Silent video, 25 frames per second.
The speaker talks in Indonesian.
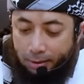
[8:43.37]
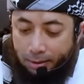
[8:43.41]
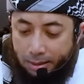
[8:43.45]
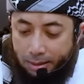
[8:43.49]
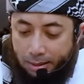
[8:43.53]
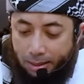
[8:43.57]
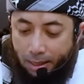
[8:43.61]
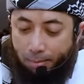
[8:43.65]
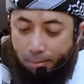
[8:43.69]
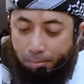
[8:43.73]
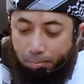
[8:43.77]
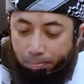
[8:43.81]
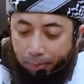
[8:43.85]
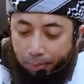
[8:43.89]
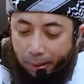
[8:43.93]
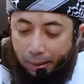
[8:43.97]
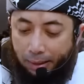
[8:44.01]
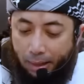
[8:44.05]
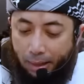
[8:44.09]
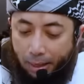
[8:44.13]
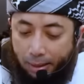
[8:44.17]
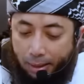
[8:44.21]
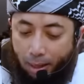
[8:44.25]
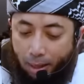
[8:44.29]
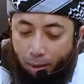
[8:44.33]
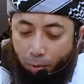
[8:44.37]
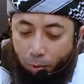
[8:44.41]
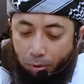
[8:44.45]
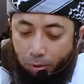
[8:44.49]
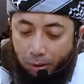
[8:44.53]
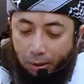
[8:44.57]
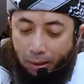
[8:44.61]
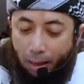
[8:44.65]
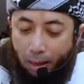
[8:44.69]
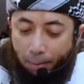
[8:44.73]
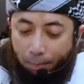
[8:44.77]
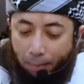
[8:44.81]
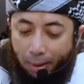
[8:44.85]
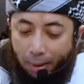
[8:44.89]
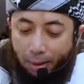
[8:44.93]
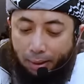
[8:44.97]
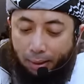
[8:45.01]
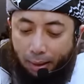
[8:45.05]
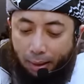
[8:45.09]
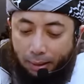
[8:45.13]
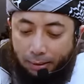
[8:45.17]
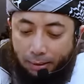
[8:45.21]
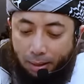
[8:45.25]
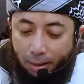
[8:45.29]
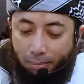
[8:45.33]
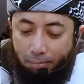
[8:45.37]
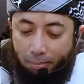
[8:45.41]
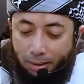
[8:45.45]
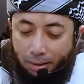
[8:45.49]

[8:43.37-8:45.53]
Sampai dadaku dilapangkan dan